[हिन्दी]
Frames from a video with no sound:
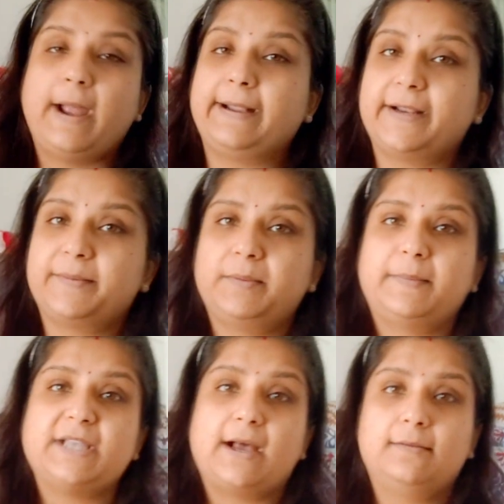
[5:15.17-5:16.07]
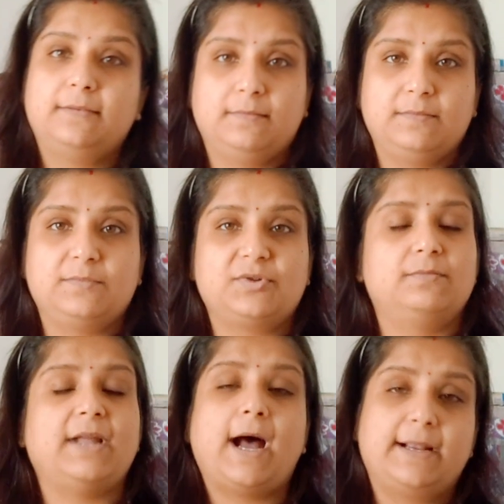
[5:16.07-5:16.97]
बैटर भी
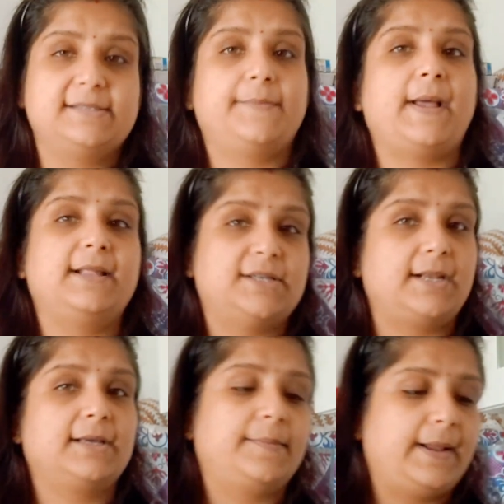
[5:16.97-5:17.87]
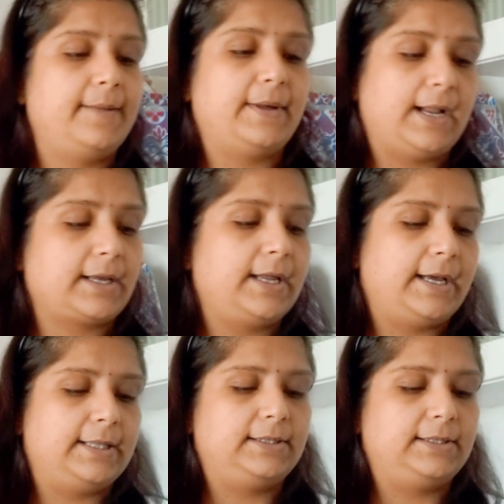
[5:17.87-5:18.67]
नहाने से पहले जाने के पहले बनाते गई